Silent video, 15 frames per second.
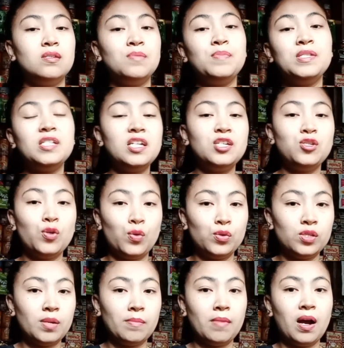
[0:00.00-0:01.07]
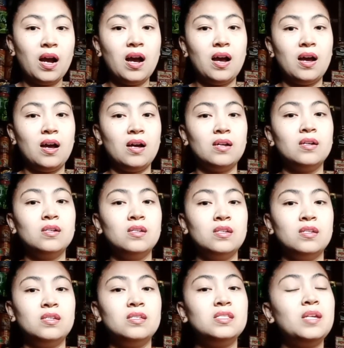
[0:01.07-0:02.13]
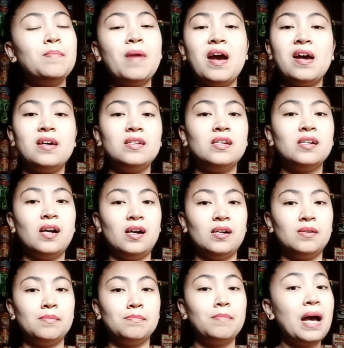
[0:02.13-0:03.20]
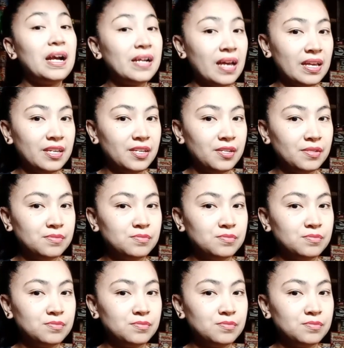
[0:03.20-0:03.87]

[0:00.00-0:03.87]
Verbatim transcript: ibinili nyo ng mga hindi mahalagang bagay.